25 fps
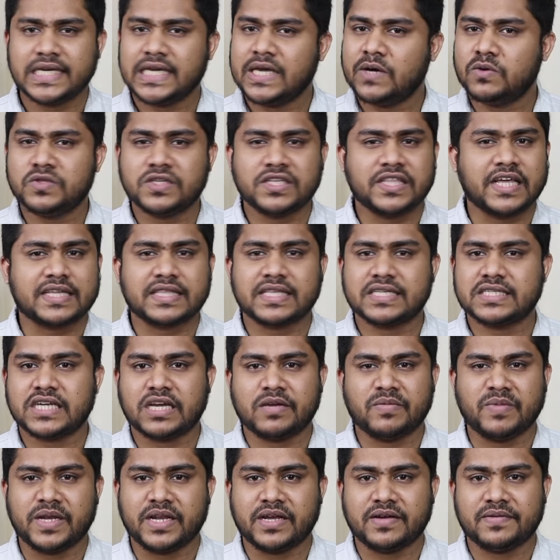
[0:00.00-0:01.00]
কেউতে থাকতে
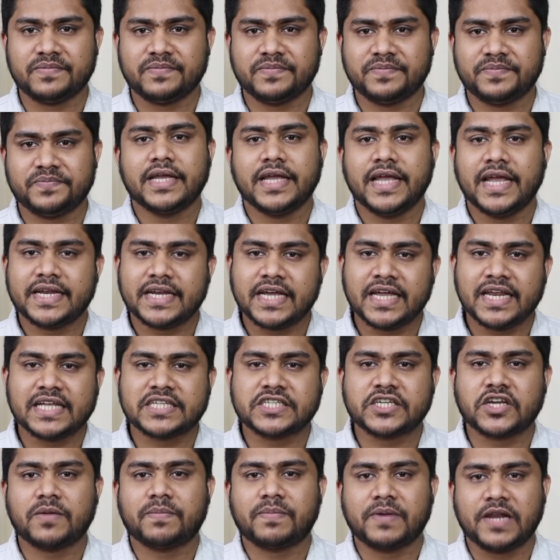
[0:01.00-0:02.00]
চাইবে না এটাই
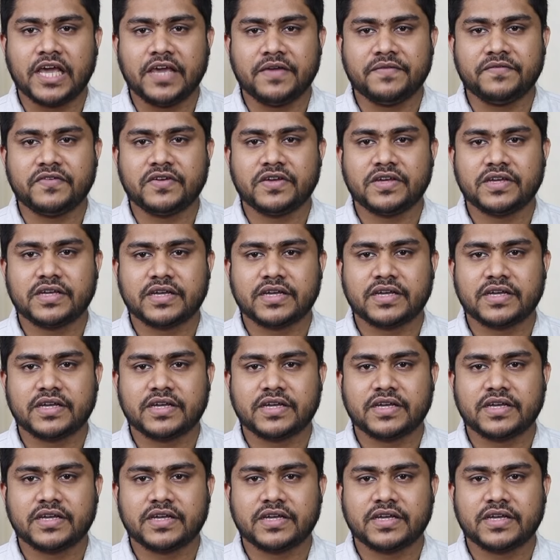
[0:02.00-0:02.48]
ন্যাচার অফ লাইফ